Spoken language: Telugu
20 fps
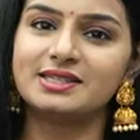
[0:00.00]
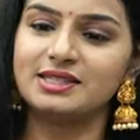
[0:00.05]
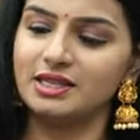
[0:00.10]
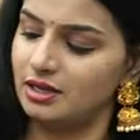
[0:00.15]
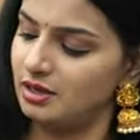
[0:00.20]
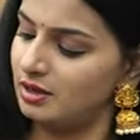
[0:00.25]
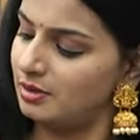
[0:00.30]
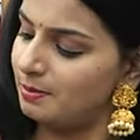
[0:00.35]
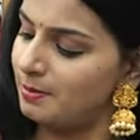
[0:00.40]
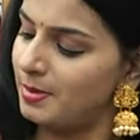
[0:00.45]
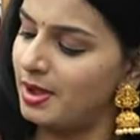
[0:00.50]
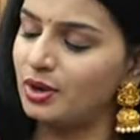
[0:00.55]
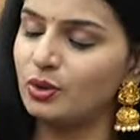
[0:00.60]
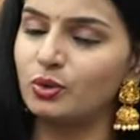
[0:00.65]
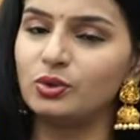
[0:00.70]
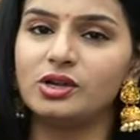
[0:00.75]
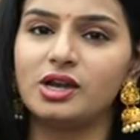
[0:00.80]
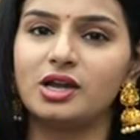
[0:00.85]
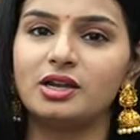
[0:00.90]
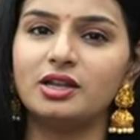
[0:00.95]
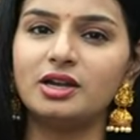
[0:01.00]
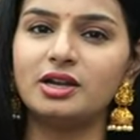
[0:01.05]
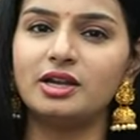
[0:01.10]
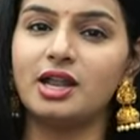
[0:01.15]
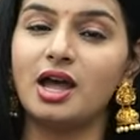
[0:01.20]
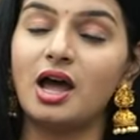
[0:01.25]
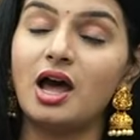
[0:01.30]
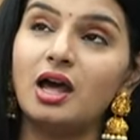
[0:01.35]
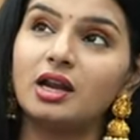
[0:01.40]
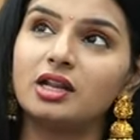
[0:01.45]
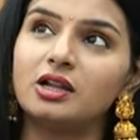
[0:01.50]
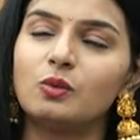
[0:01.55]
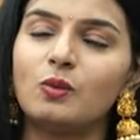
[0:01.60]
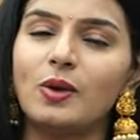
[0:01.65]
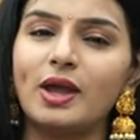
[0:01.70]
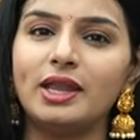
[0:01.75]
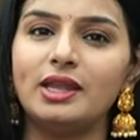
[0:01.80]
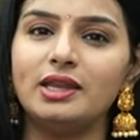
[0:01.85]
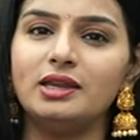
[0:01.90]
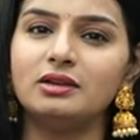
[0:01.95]
ఇస్ మెరూన్ కలర్ అండ్ డార్క్
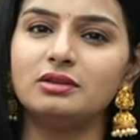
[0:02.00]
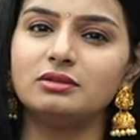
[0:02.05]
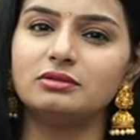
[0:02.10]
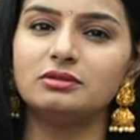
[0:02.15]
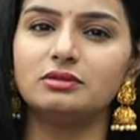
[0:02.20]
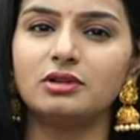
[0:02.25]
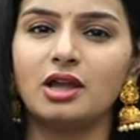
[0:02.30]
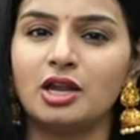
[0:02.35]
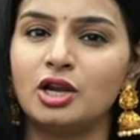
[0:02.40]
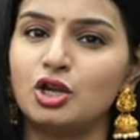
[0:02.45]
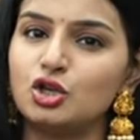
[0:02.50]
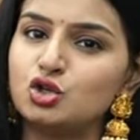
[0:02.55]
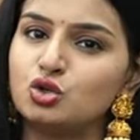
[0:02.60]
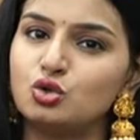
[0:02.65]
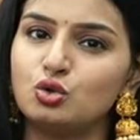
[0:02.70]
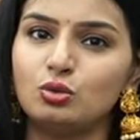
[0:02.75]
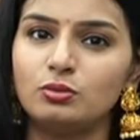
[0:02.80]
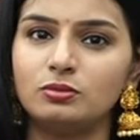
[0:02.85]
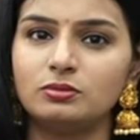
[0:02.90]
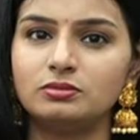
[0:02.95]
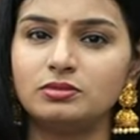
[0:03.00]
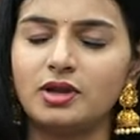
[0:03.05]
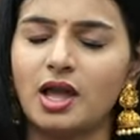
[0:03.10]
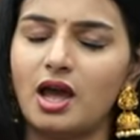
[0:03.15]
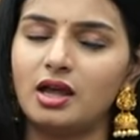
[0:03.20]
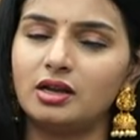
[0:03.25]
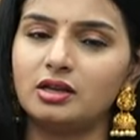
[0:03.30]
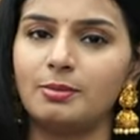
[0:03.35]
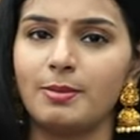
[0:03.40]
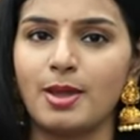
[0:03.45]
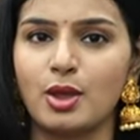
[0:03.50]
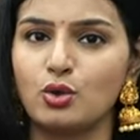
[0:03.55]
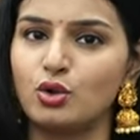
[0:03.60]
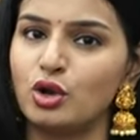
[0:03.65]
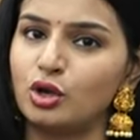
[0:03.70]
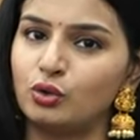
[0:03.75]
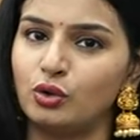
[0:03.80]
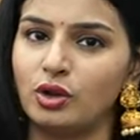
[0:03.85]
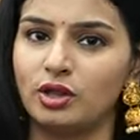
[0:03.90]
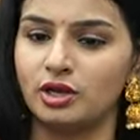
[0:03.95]
వైన్ అనొచ్చు డార్క్
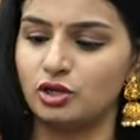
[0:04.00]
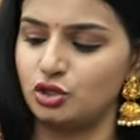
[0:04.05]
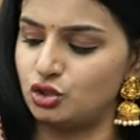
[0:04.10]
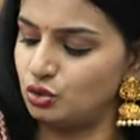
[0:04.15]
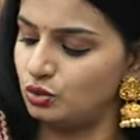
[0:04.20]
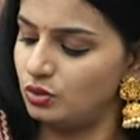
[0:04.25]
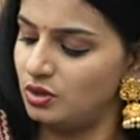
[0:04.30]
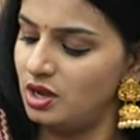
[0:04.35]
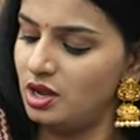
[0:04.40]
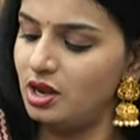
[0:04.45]
మెరూన్ అని కూడా అనొచ్చు